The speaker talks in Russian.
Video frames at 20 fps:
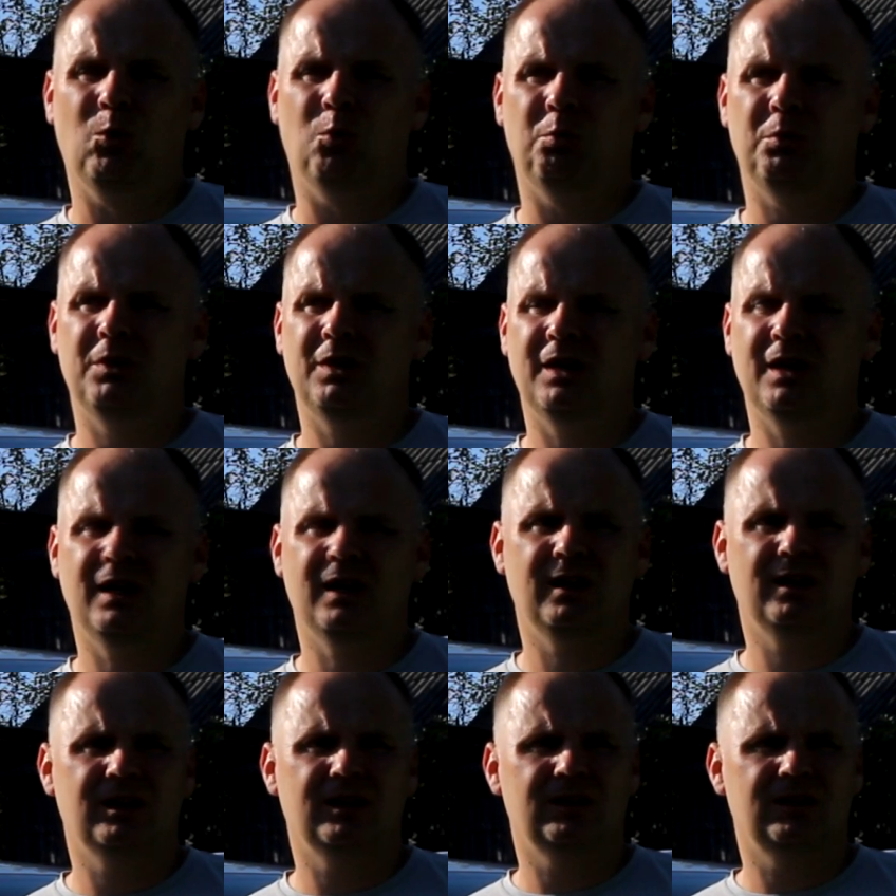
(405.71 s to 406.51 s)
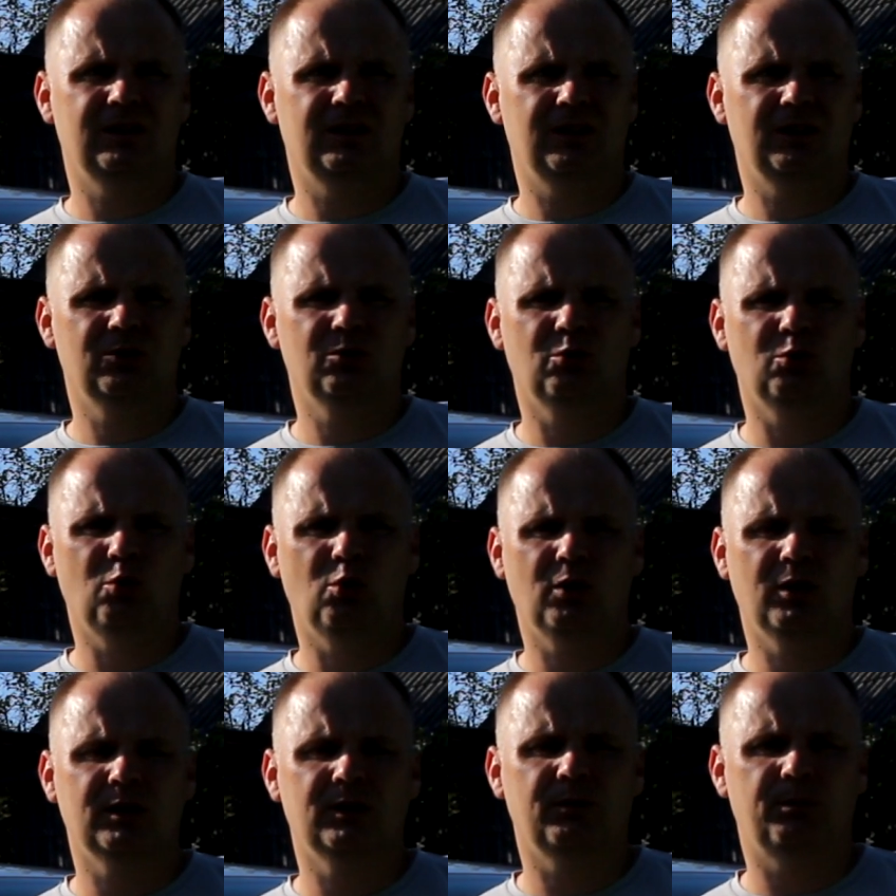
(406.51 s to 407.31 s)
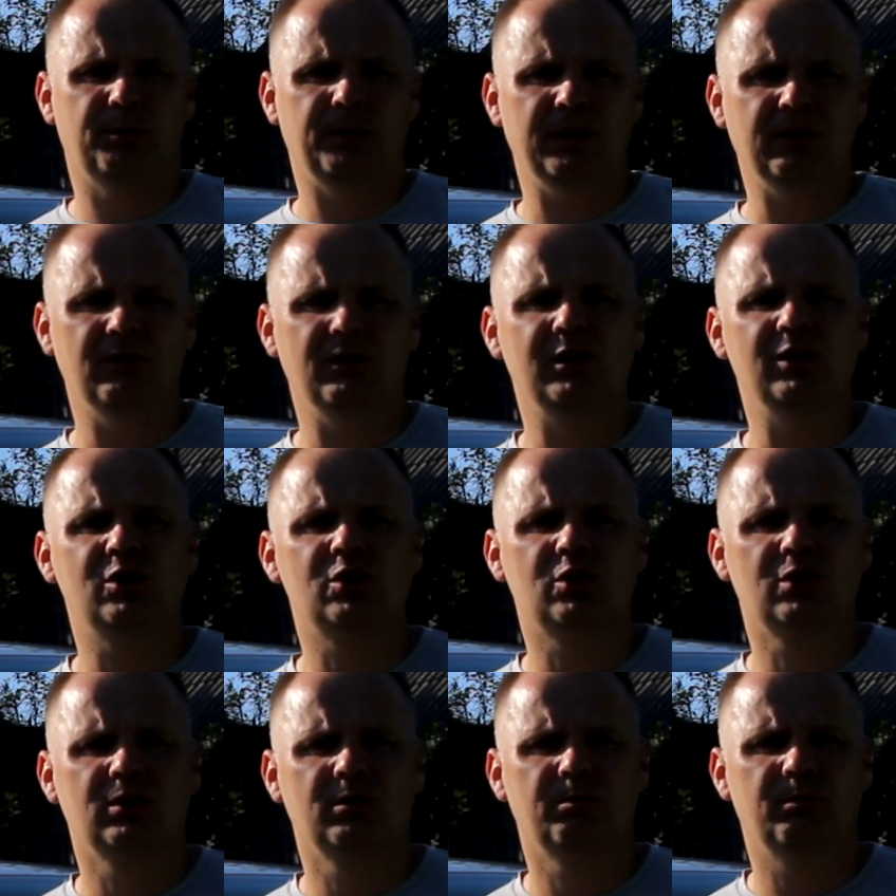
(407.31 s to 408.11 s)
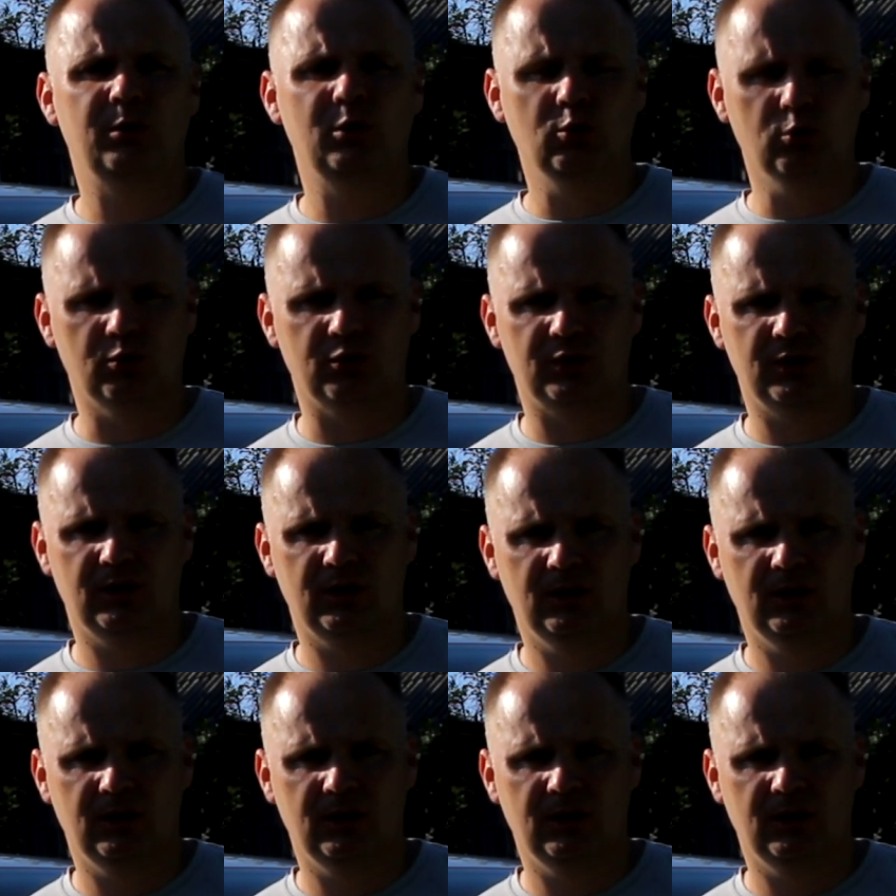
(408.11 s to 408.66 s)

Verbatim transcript: У меня э, Renault Logan Privilege Plus,